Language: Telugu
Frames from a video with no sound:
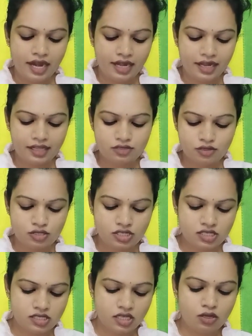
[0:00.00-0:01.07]
అండ్ నెక్స్ట్
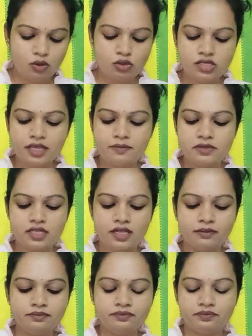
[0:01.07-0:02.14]
వచ్చేసి రోజ్ హిప్ సీరం